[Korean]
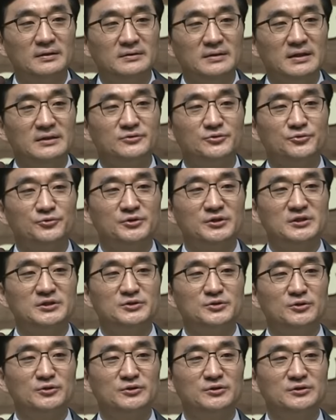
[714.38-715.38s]
예수
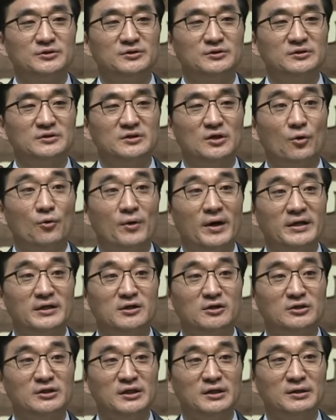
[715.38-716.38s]
그리스도는 여호와의
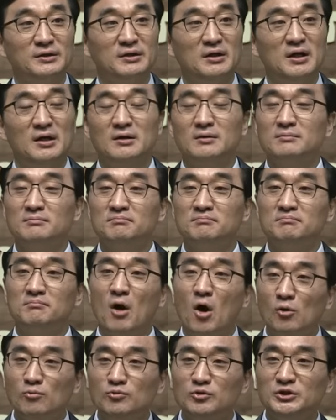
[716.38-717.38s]
영이
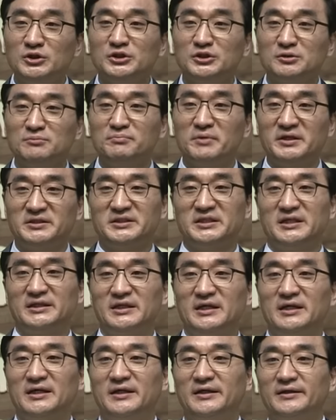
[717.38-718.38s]
머무시는
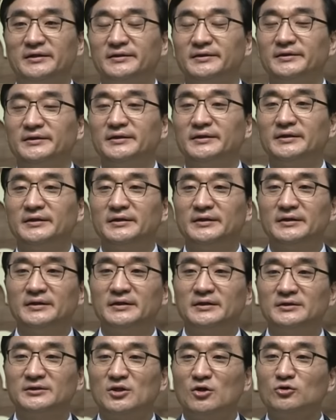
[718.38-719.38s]
메시아다.
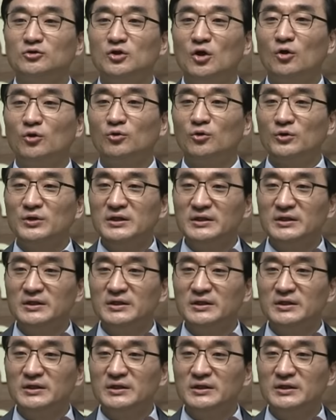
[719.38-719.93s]
성령으로